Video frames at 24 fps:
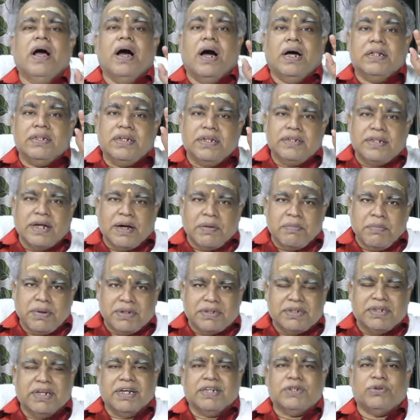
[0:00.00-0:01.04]
அந்த
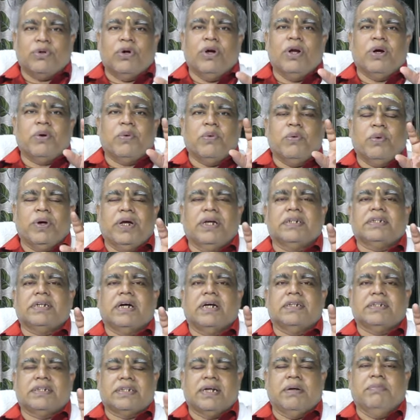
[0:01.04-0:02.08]
தர்மத்தை சொல்லக்கூடிய
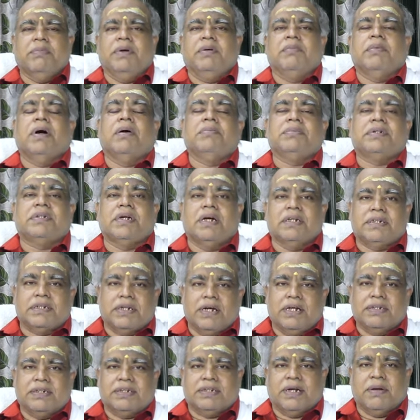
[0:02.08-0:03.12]
சாஸ்திரம் மீமாம்சா
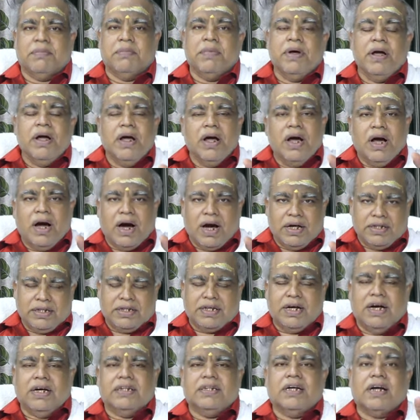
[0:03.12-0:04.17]
சாஸ்திரம்
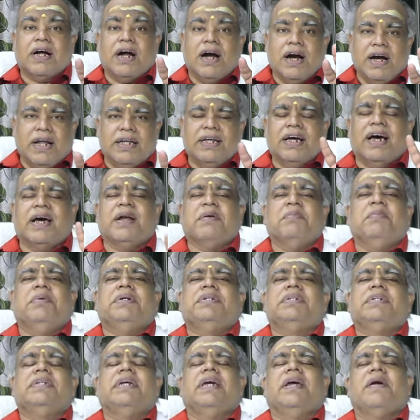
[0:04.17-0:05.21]
அதுக்காக தான் காலேஜ்
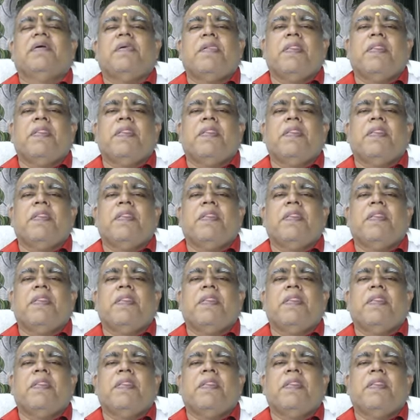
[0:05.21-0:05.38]
ஆரம்பித்தது